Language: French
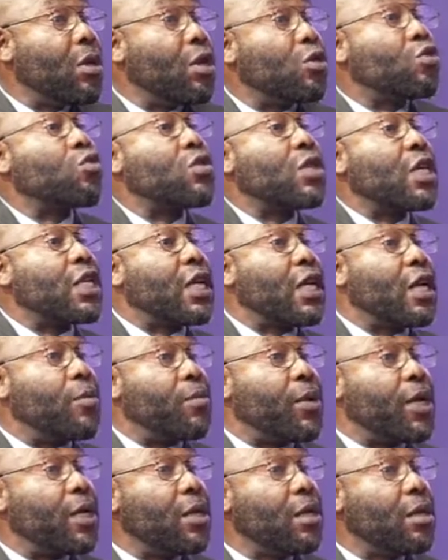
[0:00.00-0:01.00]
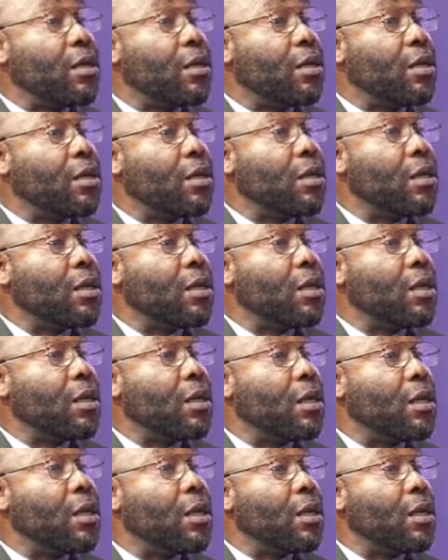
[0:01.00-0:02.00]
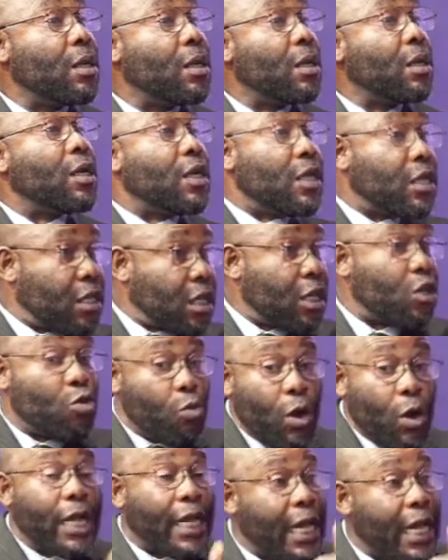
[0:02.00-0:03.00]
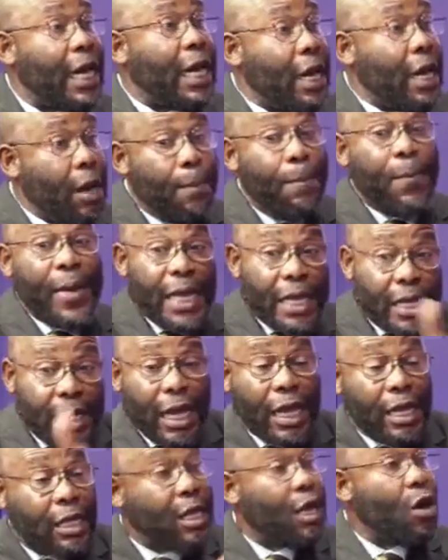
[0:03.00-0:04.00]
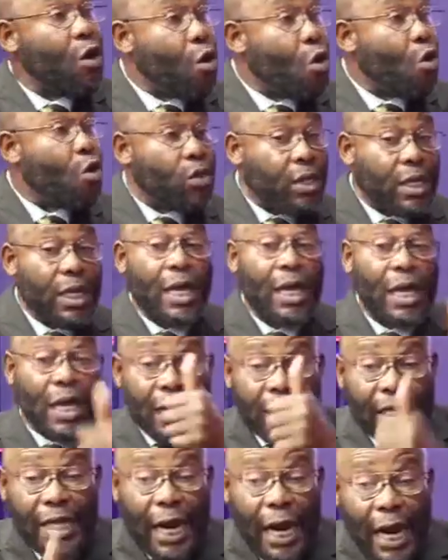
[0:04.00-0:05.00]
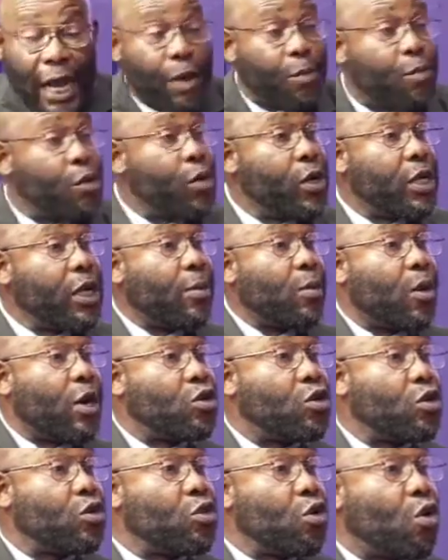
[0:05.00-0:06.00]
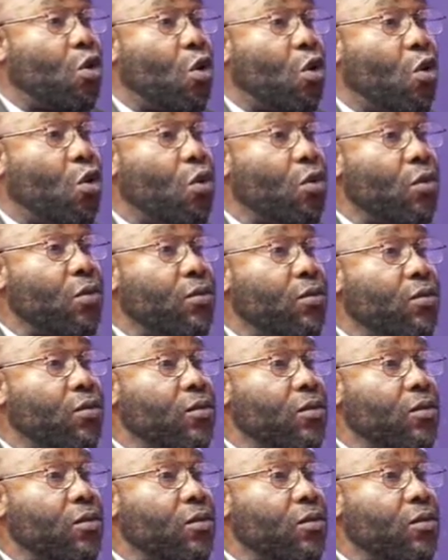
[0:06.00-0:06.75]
soutien de quel pays Cite-moi quel est le pays qui a été aux côtés de la République démocratique la du Congo. La Russie a joué